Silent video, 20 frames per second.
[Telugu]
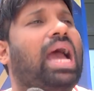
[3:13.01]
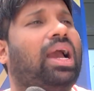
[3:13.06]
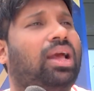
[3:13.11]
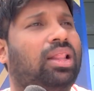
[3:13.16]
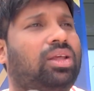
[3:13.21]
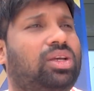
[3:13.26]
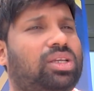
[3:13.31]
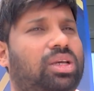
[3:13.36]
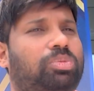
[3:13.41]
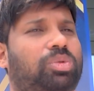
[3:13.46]

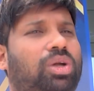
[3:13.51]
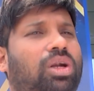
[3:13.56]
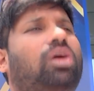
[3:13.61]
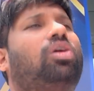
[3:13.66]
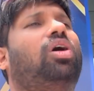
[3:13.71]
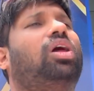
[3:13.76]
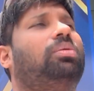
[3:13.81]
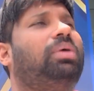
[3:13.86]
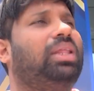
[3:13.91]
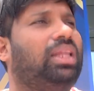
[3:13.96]
ఆకలితో
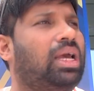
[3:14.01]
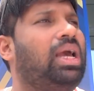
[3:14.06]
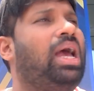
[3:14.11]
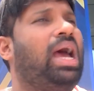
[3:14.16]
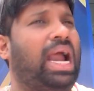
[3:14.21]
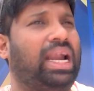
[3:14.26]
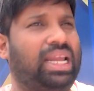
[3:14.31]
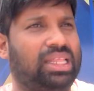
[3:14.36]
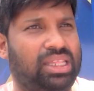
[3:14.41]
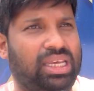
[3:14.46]
చెప్తుంటాం కొంతమంది
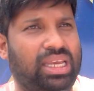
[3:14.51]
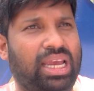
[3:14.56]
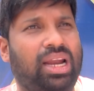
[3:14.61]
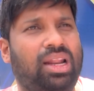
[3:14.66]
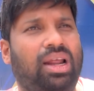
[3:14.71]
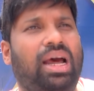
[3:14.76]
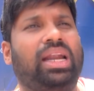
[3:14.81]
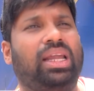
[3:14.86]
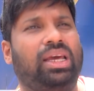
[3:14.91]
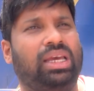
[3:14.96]
అంటే
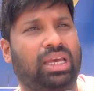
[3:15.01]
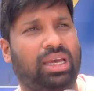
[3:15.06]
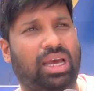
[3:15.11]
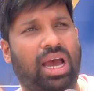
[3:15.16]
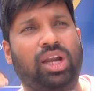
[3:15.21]
థియేటర్ అంటే